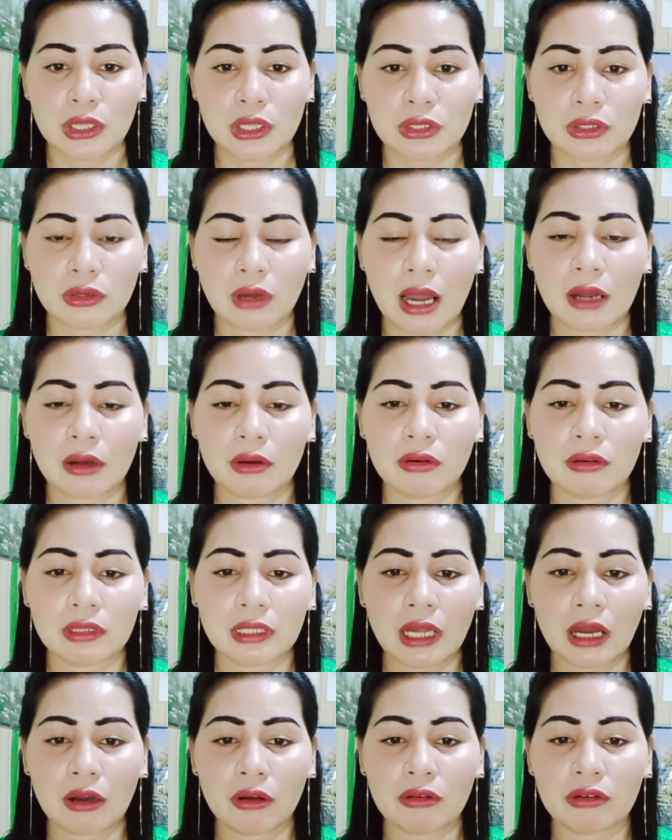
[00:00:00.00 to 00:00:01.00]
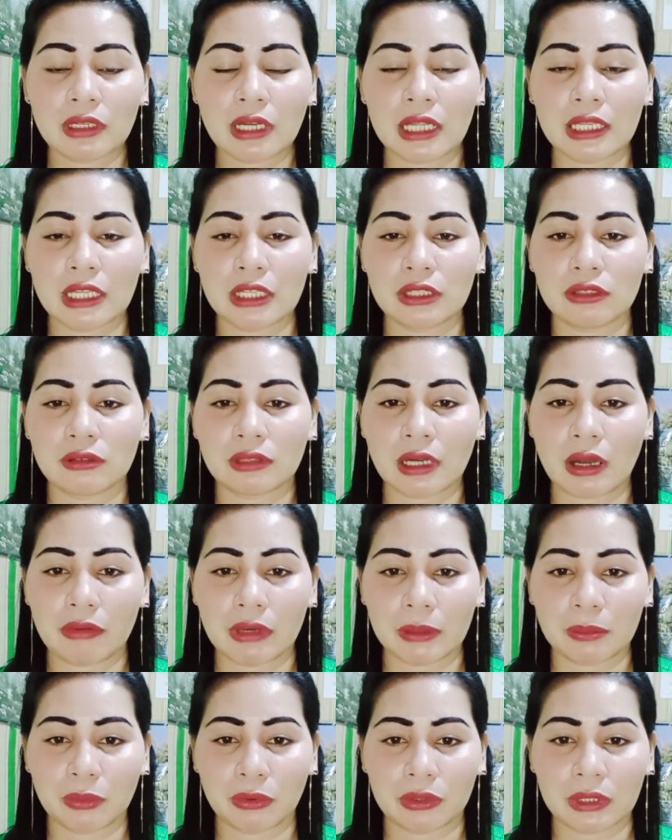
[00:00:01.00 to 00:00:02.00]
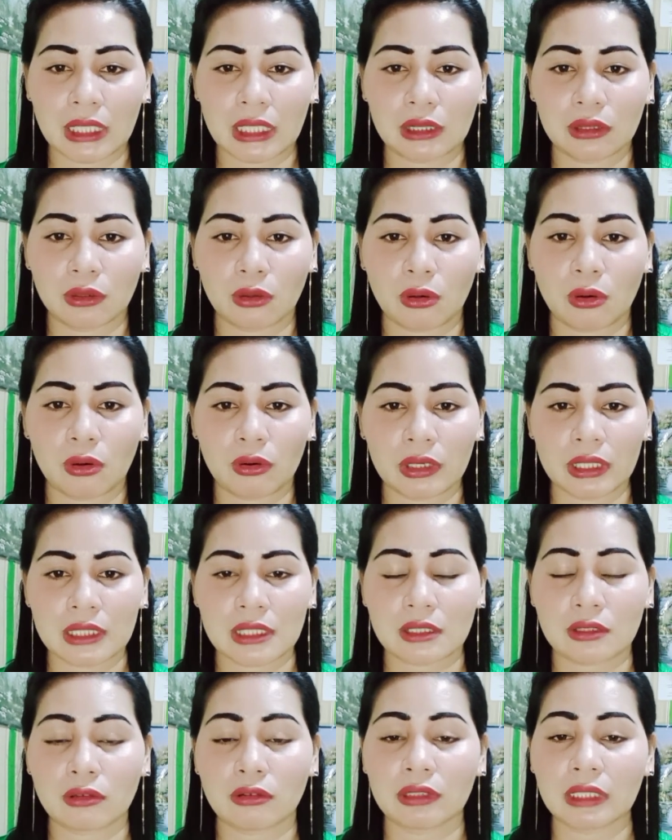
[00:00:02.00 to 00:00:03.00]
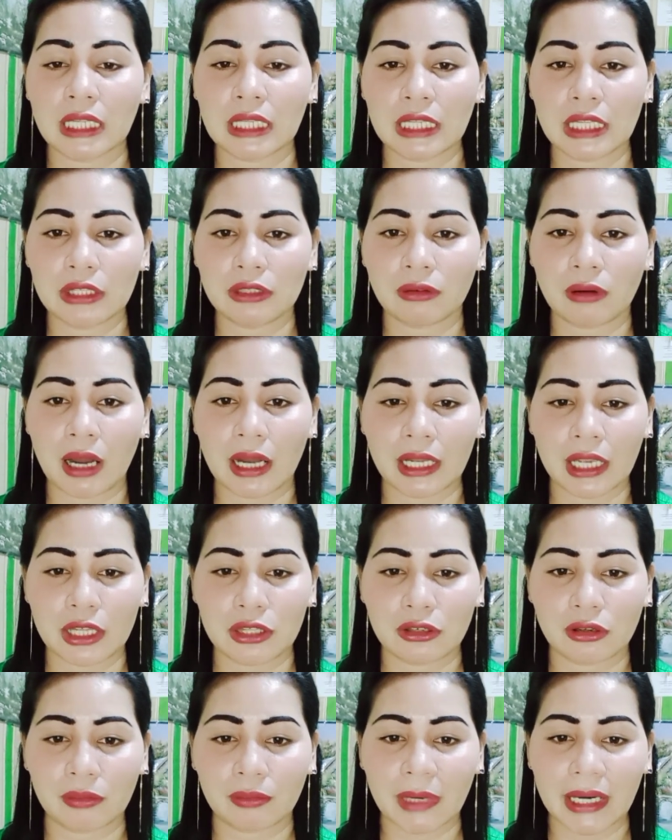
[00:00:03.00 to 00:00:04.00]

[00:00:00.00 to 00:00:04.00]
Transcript: So ang unang-una ninyong gawin po dito is kunin ninyo ang inyong